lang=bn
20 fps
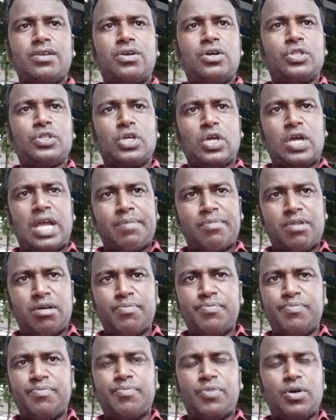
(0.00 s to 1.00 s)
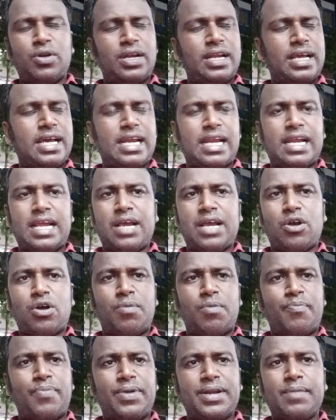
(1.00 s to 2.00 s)
অথবা এমএম বললে আর
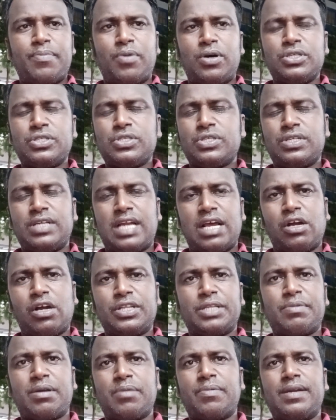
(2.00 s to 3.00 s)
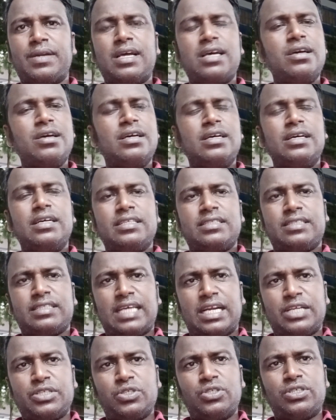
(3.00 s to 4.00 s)
কোম্পানির বস না করতে পারবে না
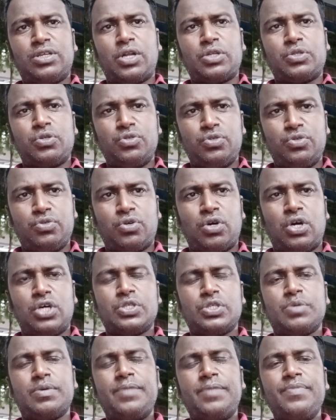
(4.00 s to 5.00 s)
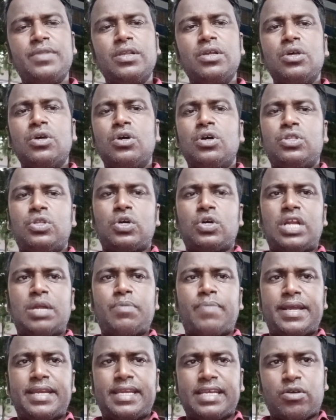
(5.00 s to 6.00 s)
তার জন্য যাওয়াটা সুযোগ সহজ হবে তখন
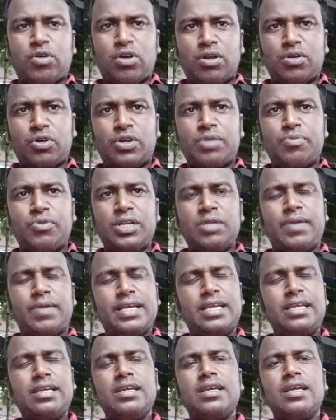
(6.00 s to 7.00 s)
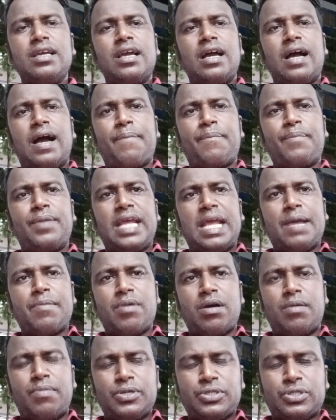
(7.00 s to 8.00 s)
আমি থেকে কল করে বলি ভাই আপনি
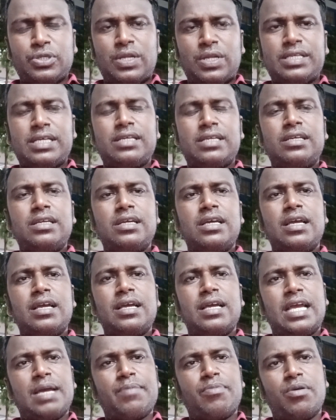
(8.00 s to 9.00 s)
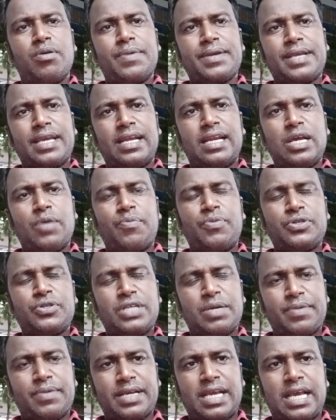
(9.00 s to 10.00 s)
এমওএমে চলে যান এমওএমে গেলে অবশ্যই
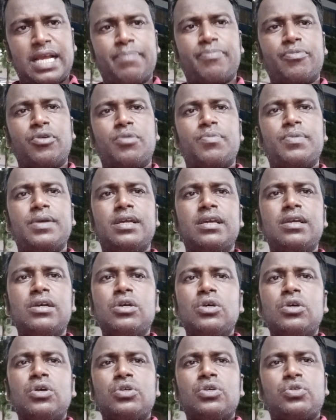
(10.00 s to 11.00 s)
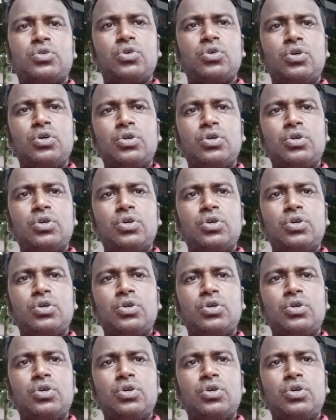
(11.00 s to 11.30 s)
আপনাকে হেল্প করবে সো